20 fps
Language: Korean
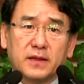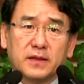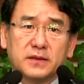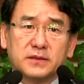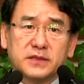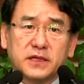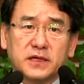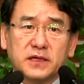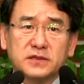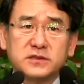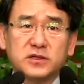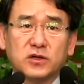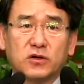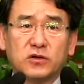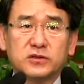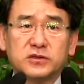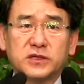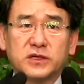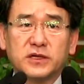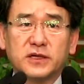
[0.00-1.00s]
제가 이제
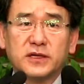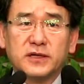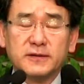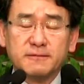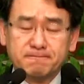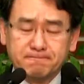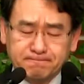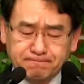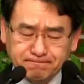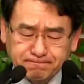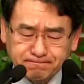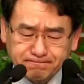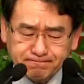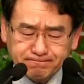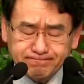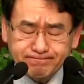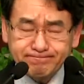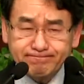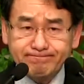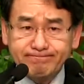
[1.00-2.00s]
어제
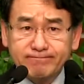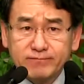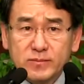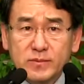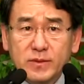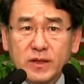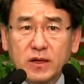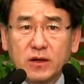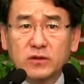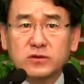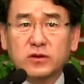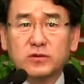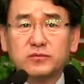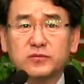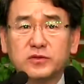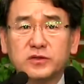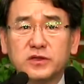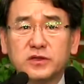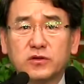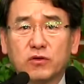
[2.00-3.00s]
어떤
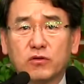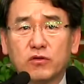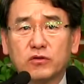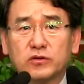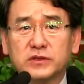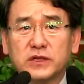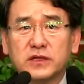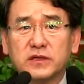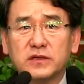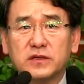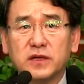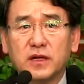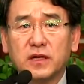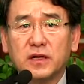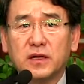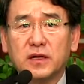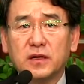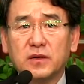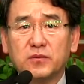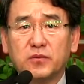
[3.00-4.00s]
분이 동영상을
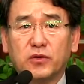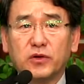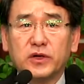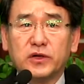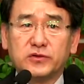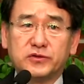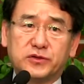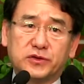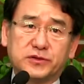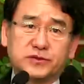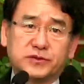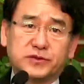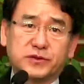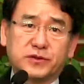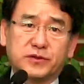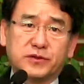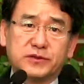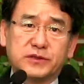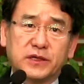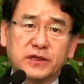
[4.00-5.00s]
보내주셨어요.
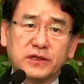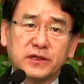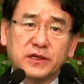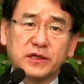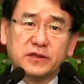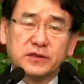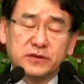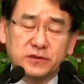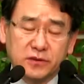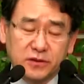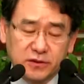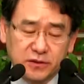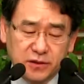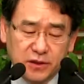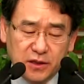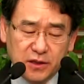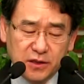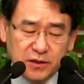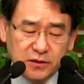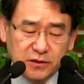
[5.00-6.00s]
자기가 그걸
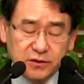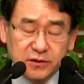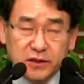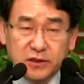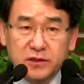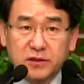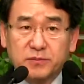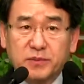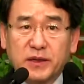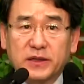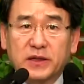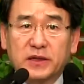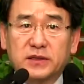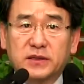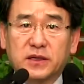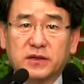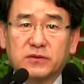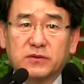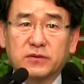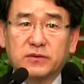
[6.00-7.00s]
은혜를
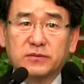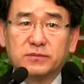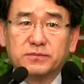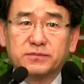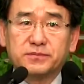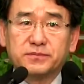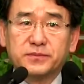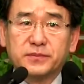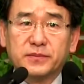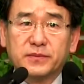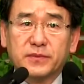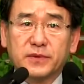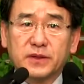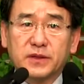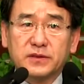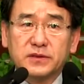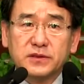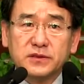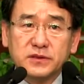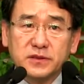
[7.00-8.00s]
받았다고.
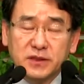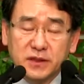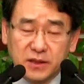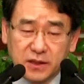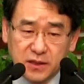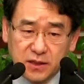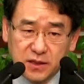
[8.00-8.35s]
그래서 이제